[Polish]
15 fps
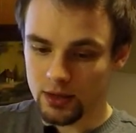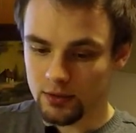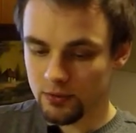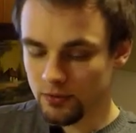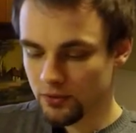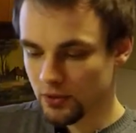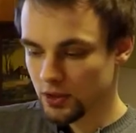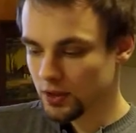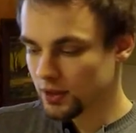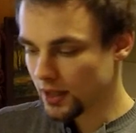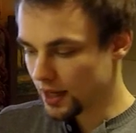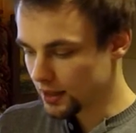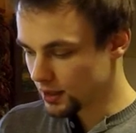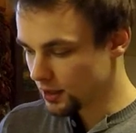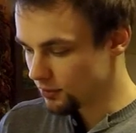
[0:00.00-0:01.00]
w
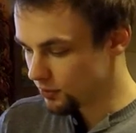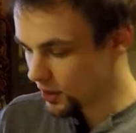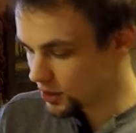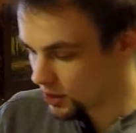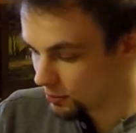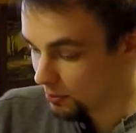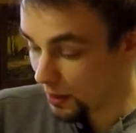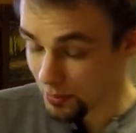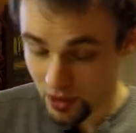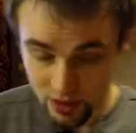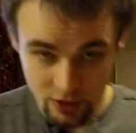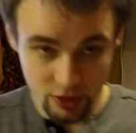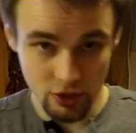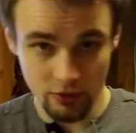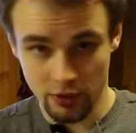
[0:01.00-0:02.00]
taki właśnie
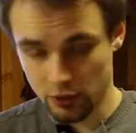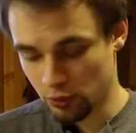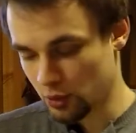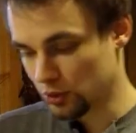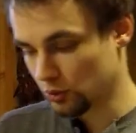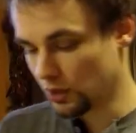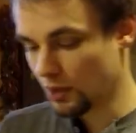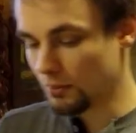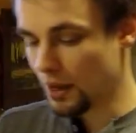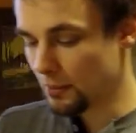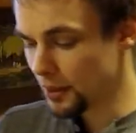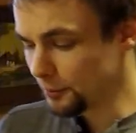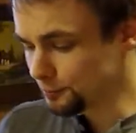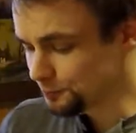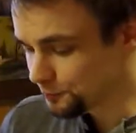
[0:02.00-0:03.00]
papier ryżowy, który tutaj
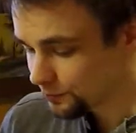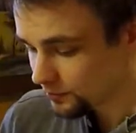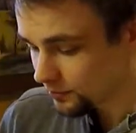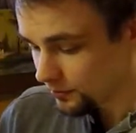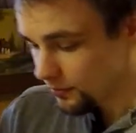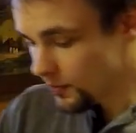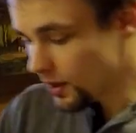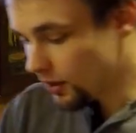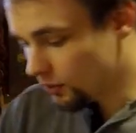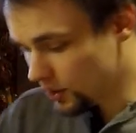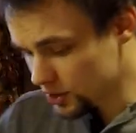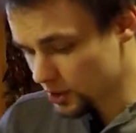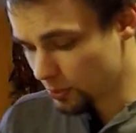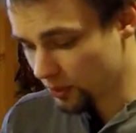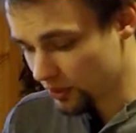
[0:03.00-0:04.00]
mamy.
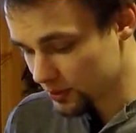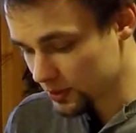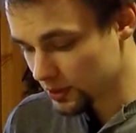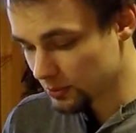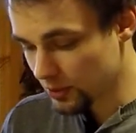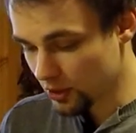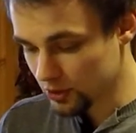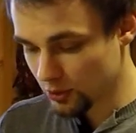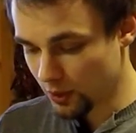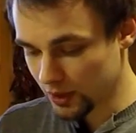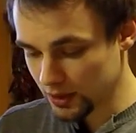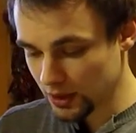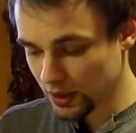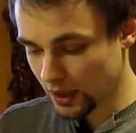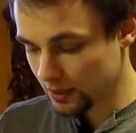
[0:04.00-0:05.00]
Właśnie powiemy sobie o
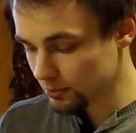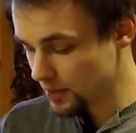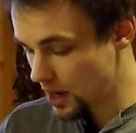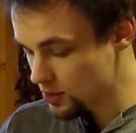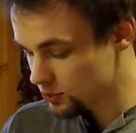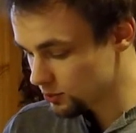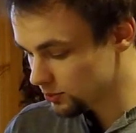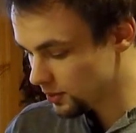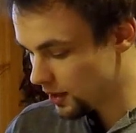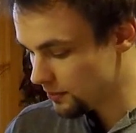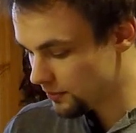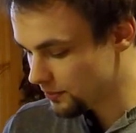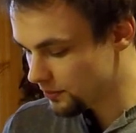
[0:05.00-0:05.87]
składnikach. Ja już tutaj